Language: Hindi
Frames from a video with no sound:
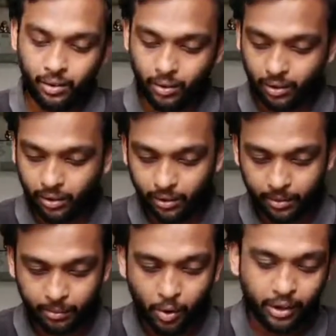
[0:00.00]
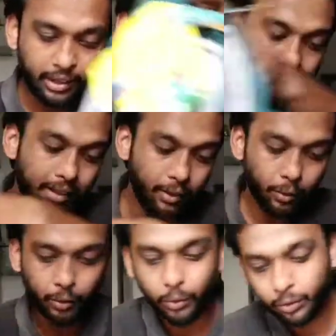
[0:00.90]
और बॉटल की बात करूँ
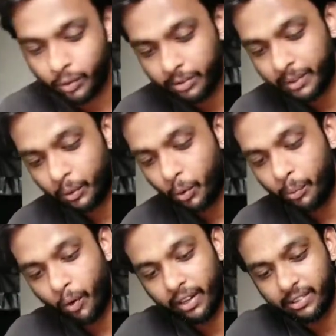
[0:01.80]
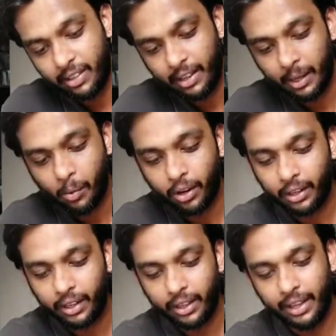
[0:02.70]
तो दोस्तों इसमें दो पॉकेट्स दिए गए बॉटल के